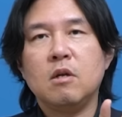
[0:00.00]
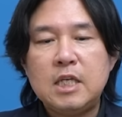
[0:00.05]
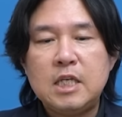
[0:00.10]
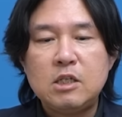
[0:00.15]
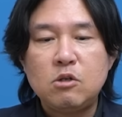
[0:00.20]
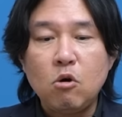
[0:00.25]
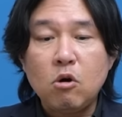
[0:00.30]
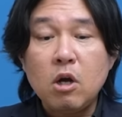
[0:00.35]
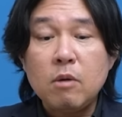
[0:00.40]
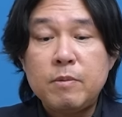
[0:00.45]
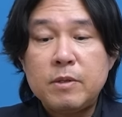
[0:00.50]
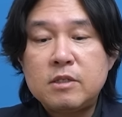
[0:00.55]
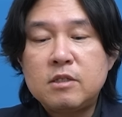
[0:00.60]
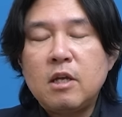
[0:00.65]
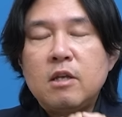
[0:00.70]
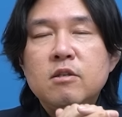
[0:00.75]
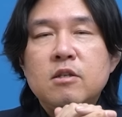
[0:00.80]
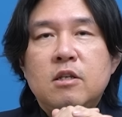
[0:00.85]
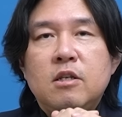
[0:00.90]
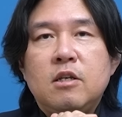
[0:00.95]
이것과
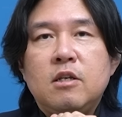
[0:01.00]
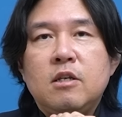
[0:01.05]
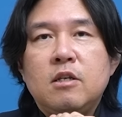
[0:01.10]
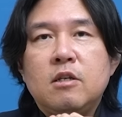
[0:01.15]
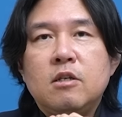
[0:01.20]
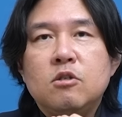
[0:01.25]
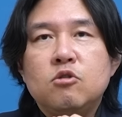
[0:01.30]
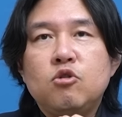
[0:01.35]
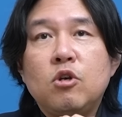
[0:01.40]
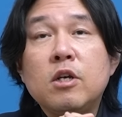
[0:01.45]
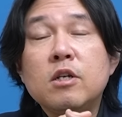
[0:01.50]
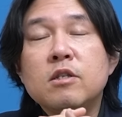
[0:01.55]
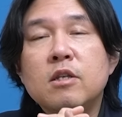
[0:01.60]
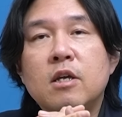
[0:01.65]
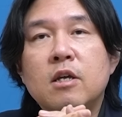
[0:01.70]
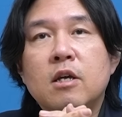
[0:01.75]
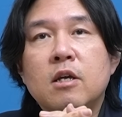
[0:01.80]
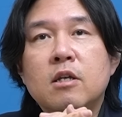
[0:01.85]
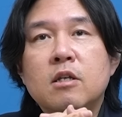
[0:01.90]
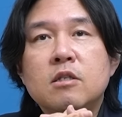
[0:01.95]
비슷한 일이
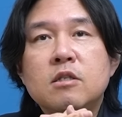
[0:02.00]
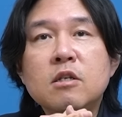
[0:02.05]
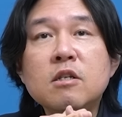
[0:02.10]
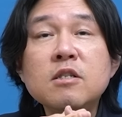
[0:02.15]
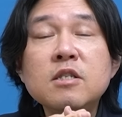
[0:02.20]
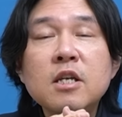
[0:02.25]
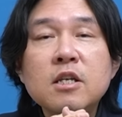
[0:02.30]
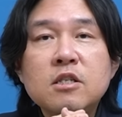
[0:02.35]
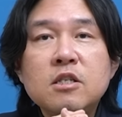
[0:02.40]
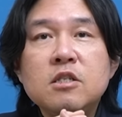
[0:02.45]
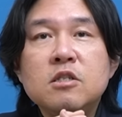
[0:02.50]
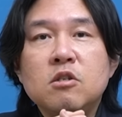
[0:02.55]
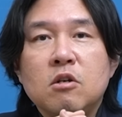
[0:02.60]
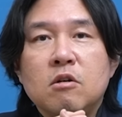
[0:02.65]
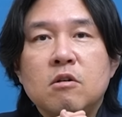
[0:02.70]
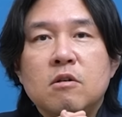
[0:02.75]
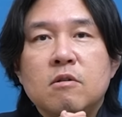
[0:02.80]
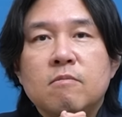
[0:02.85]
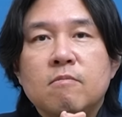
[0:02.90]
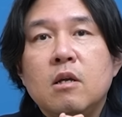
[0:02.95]
최근에
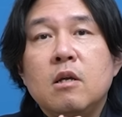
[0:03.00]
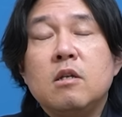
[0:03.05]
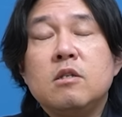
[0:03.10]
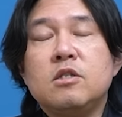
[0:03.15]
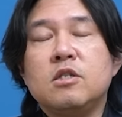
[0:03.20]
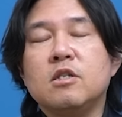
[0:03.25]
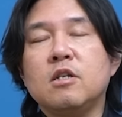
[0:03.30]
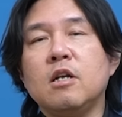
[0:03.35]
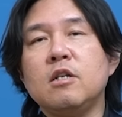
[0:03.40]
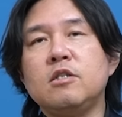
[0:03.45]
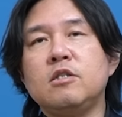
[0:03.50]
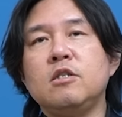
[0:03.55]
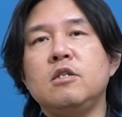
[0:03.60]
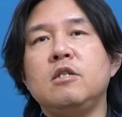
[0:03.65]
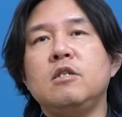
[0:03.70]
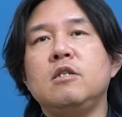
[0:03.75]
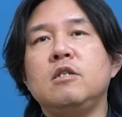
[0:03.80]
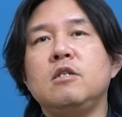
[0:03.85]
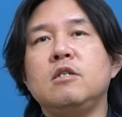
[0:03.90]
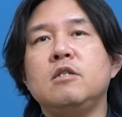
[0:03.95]
특례시죠.
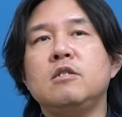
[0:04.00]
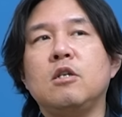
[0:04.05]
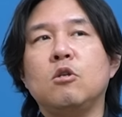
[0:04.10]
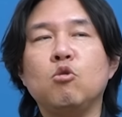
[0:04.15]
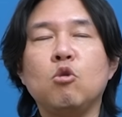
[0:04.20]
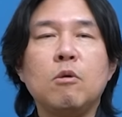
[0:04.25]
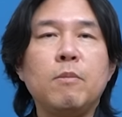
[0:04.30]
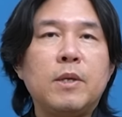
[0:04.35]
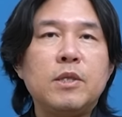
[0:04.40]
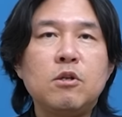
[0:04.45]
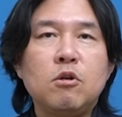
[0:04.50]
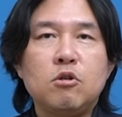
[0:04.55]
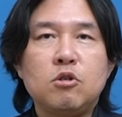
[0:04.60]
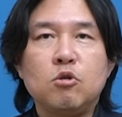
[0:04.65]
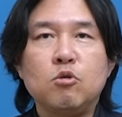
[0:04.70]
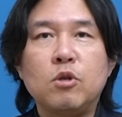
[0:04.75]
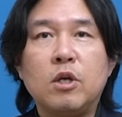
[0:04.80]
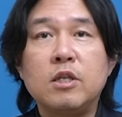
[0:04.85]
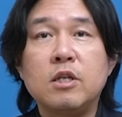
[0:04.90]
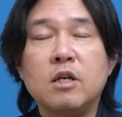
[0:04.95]
직할시 제도가
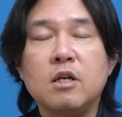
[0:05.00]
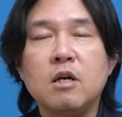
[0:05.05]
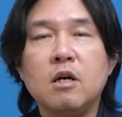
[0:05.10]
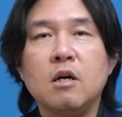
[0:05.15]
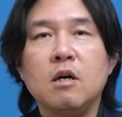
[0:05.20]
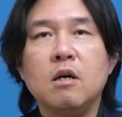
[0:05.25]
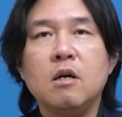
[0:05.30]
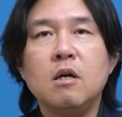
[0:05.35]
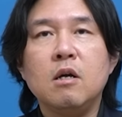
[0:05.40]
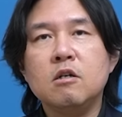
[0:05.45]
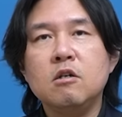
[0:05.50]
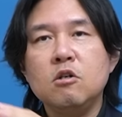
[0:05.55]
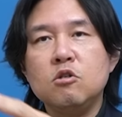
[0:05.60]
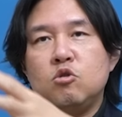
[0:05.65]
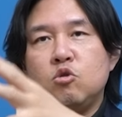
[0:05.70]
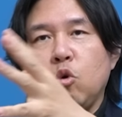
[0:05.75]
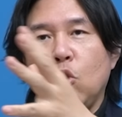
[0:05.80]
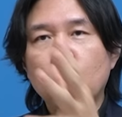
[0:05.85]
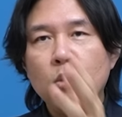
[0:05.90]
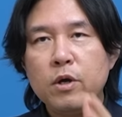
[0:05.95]
만들어지고 나니까
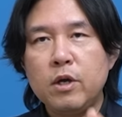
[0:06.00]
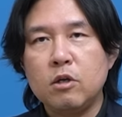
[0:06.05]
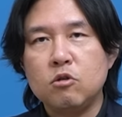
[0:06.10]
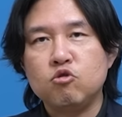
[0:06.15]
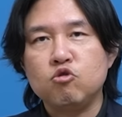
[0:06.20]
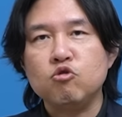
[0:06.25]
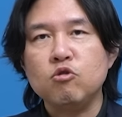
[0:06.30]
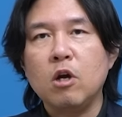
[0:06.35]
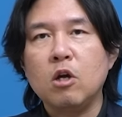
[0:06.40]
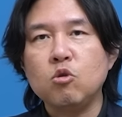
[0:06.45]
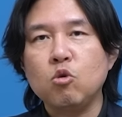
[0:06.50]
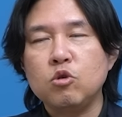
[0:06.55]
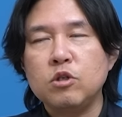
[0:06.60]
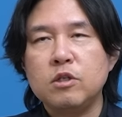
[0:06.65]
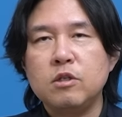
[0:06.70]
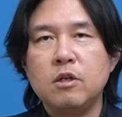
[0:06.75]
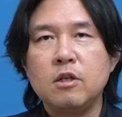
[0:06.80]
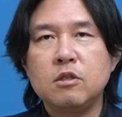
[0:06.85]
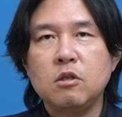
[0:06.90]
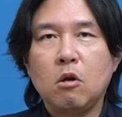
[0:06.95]
그 도의 중요한
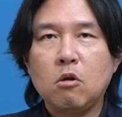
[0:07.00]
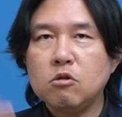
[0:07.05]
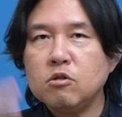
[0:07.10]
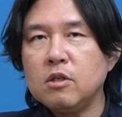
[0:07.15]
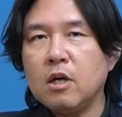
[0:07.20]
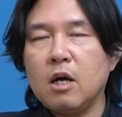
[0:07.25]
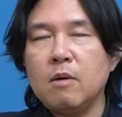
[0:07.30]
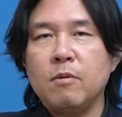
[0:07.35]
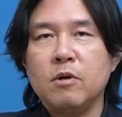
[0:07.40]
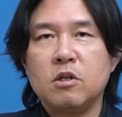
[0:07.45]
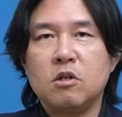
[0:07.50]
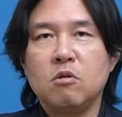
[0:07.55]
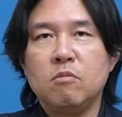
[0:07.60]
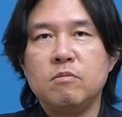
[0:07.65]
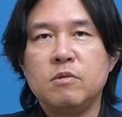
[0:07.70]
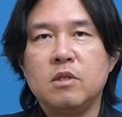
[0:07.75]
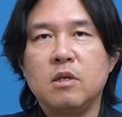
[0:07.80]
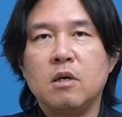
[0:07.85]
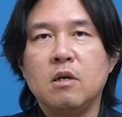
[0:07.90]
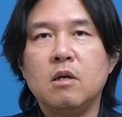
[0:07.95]
도시들이 떨어져 나가 버린
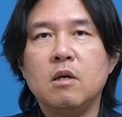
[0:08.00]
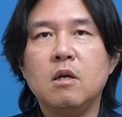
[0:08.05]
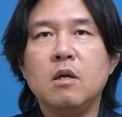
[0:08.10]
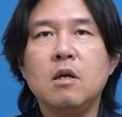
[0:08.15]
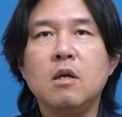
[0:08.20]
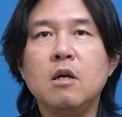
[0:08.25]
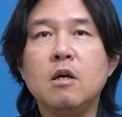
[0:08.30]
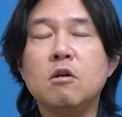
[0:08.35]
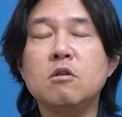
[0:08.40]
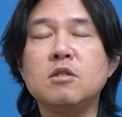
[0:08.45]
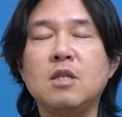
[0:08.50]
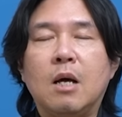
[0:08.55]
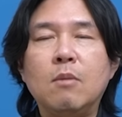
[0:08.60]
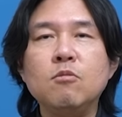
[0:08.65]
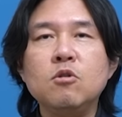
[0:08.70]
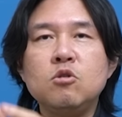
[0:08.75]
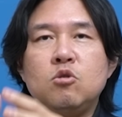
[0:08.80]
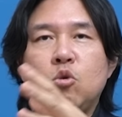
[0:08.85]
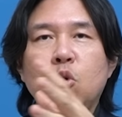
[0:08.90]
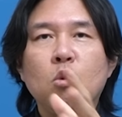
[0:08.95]
겁니다. 그래서
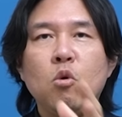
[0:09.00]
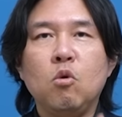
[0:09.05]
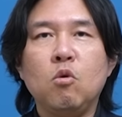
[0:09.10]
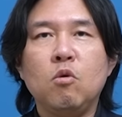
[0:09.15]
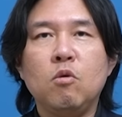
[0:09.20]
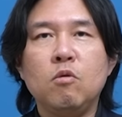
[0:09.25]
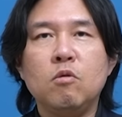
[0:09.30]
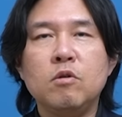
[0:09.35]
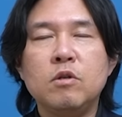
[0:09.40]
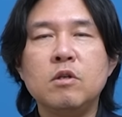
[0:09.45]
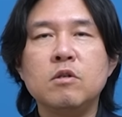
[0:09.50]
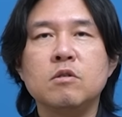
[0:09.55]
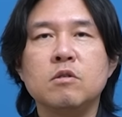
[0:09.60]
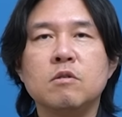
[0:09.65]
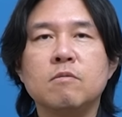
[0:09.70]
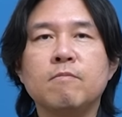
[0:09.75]
남은 도는